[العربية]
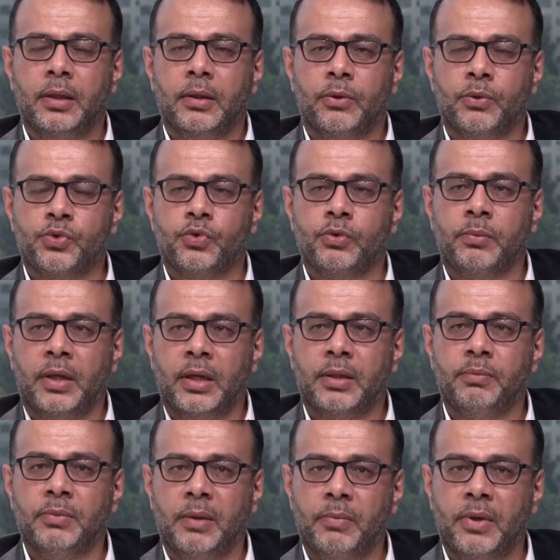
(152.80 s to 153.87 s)

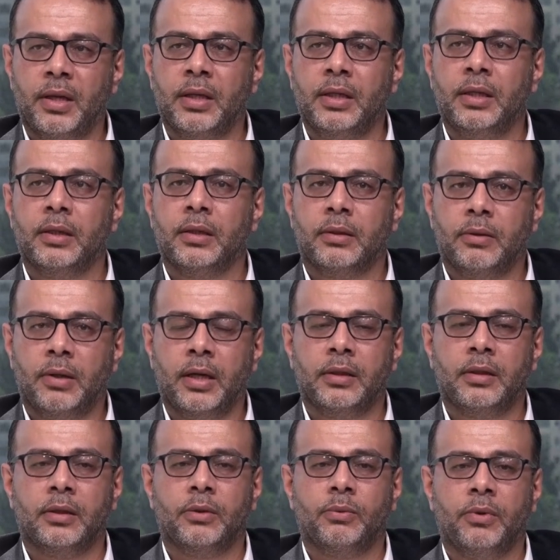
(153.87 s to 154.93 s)
رسومات معمارية
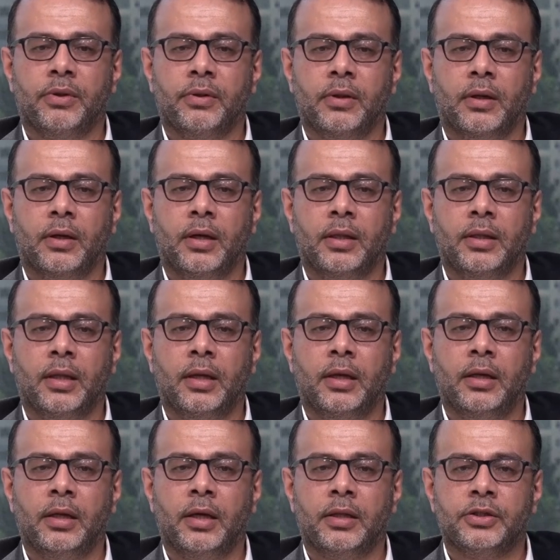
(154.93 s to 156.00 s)
أيضا توثق هذا
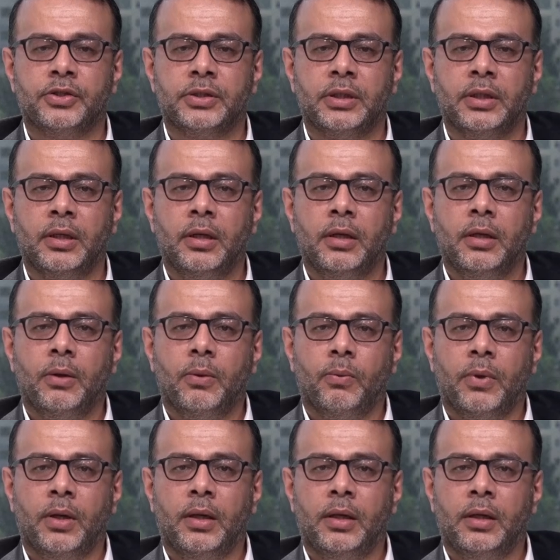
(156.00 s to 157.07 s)
هذا الشيء
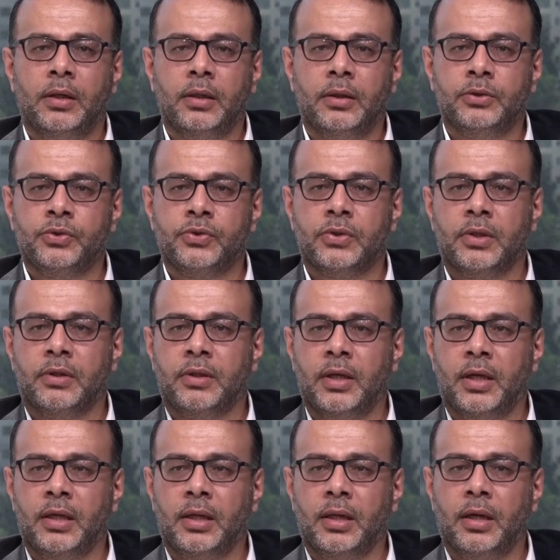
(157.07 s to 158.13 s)
والجزء
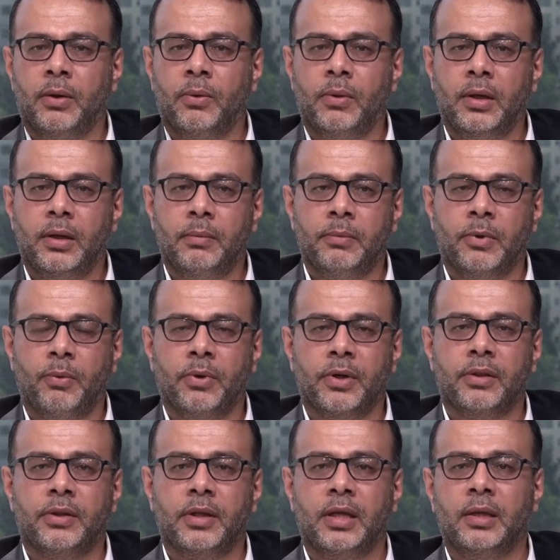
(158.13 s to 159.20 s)
الثاني أو المحور
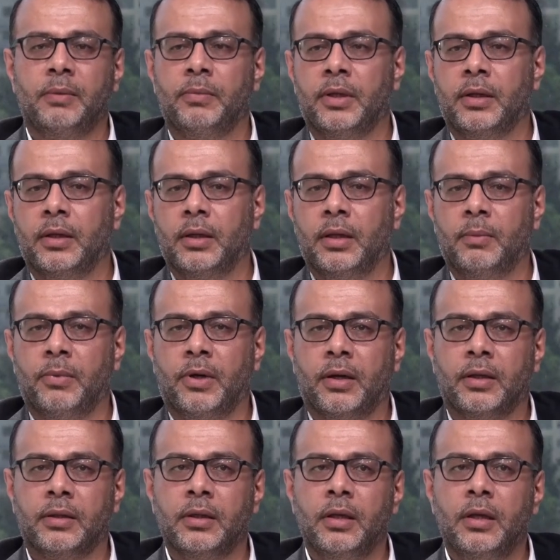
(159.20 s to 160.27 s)
الثاني من
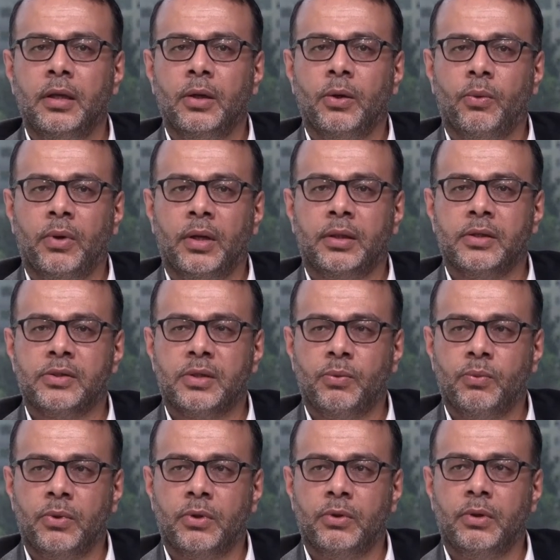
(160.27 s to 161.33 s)
المعرض هو
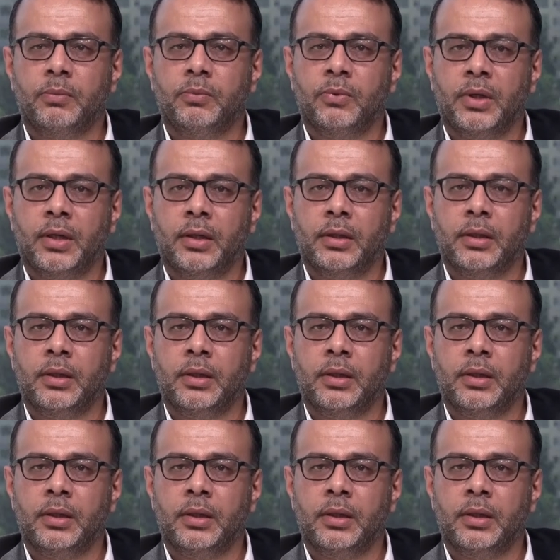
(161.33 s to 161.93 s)
تصورهم و